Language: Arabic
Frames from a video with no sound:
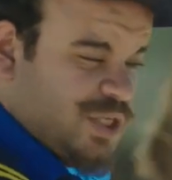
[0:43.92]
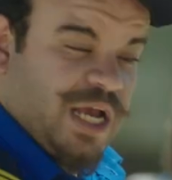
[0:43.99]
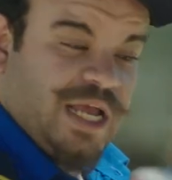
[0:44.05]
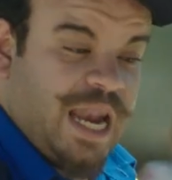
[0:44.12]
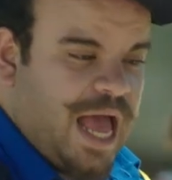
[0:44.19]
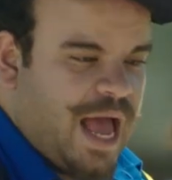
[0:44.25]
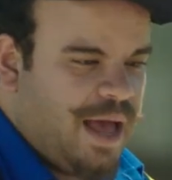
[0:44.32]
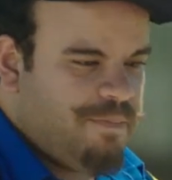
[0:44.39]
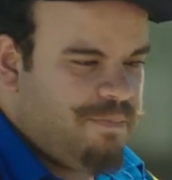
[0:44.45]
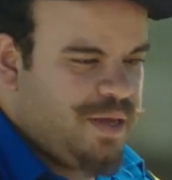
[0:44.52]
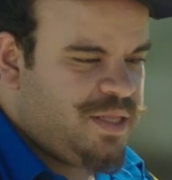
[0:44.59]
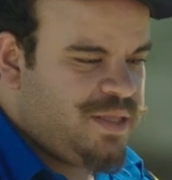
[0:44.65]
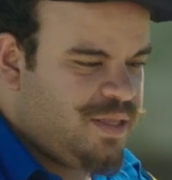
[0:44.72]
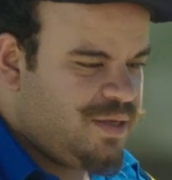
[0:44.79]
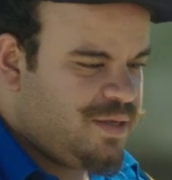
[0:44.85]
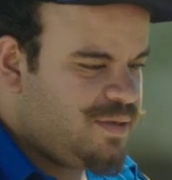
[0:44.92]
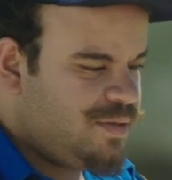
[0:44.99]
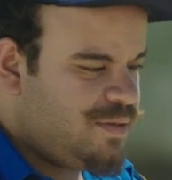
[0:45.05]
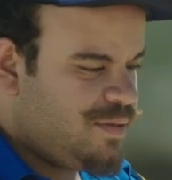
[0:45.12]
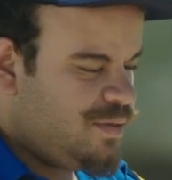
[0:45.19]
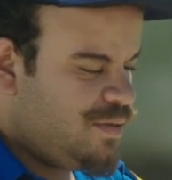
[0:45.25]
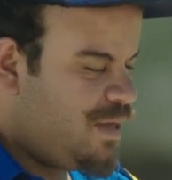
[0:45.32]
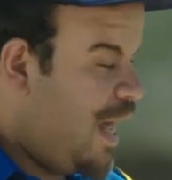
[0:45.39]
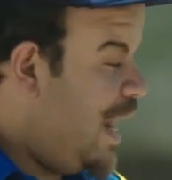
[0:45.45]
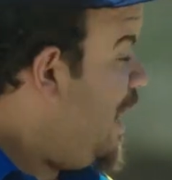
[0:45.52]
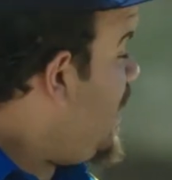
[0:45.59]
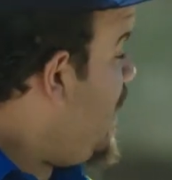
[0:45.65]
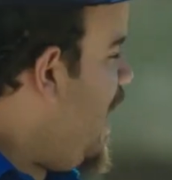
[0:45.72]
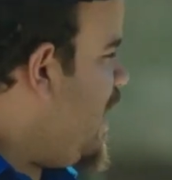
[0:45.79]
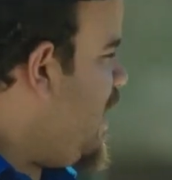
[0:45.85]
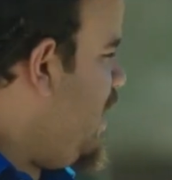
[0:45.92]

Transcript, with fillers: شكلها حبتني قالت لي يا